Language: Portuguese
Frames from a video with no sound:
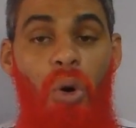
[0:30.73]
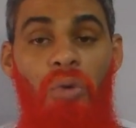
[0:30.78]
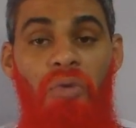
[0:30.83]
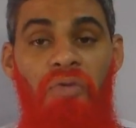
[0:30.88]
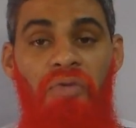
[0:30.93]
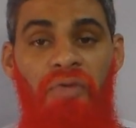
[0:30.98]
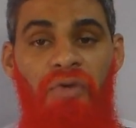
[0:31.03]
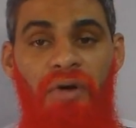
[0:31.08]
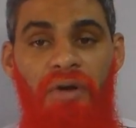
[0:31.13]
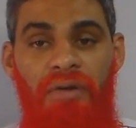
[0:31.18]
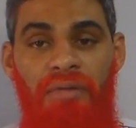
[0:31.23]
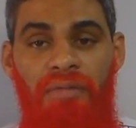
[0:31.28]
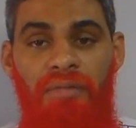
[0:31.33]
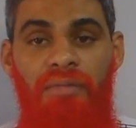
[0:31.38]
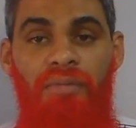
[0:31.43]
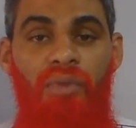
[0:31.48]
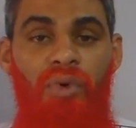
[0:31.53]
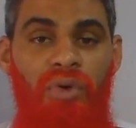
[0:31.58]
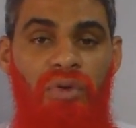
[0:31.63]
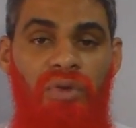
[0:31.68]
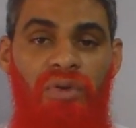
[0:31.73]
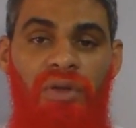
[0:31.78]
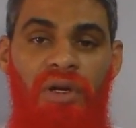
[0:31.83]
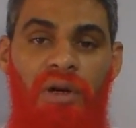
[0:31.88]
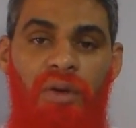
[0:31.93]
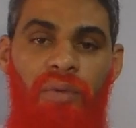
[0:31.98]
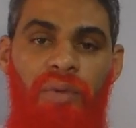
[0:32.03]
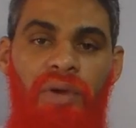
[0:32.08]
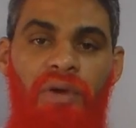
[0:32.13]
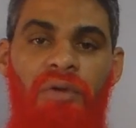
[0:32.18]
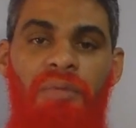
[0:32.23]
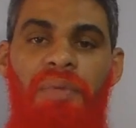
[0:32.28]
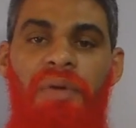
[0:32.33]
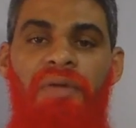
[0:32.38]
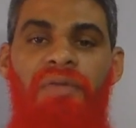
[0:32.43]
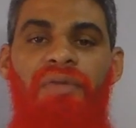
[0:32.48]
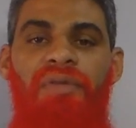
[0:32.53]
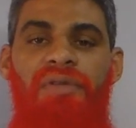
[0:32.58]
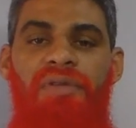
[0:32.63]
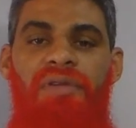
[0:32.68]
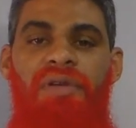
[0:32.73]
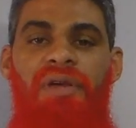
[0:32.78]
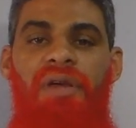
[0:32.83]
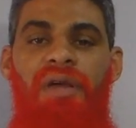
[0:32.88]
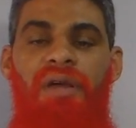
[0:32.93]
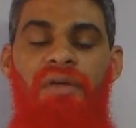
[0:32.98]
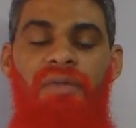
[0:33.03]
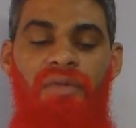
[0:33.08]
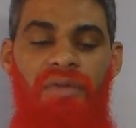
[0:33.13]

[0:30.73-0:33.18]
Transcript: Ou foi muito tranquilo para você?